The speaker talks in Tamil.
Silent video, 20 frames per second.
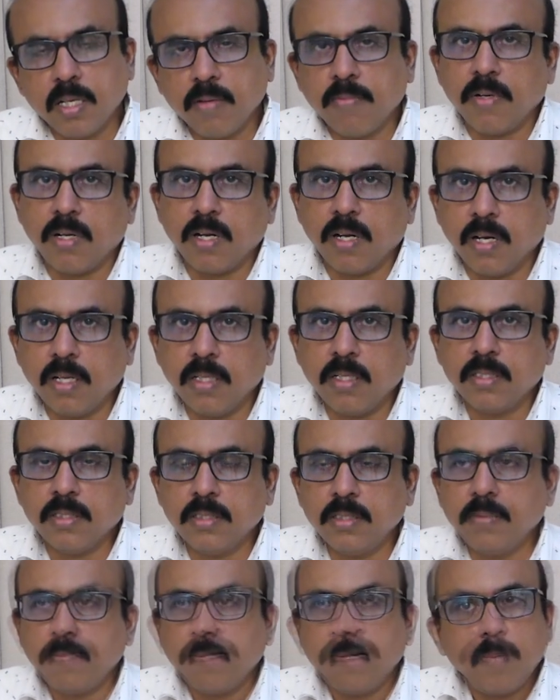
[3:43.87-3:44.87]

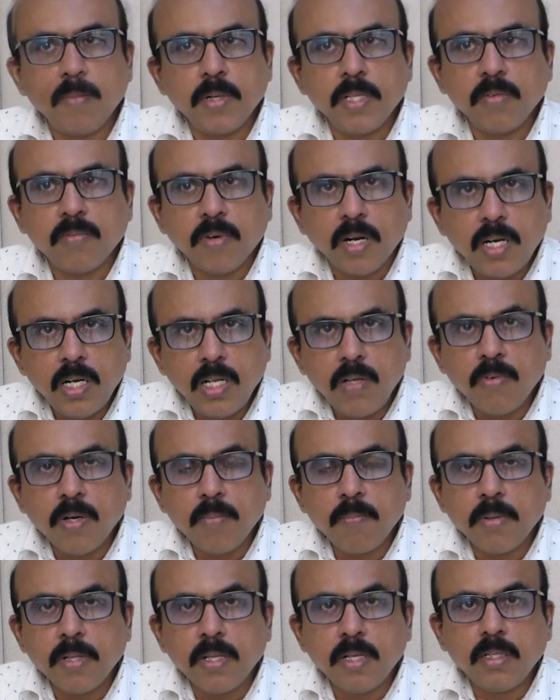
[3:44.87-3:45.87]
தவறானது நமது வண்டி
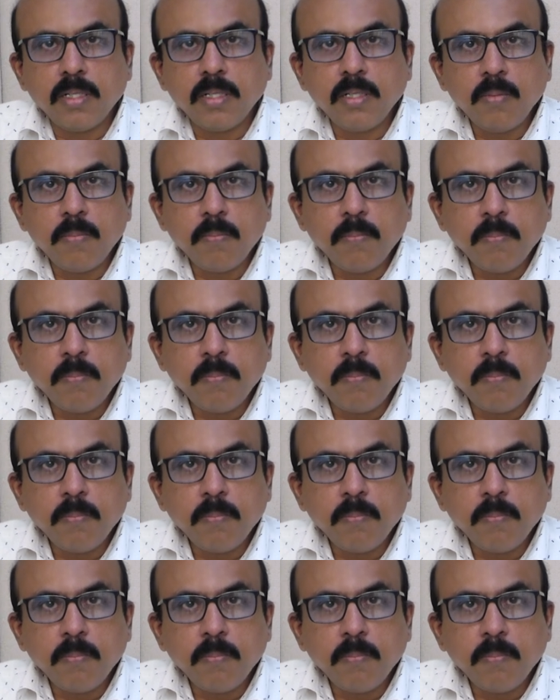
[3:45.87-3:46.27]
வைப்பதற்கு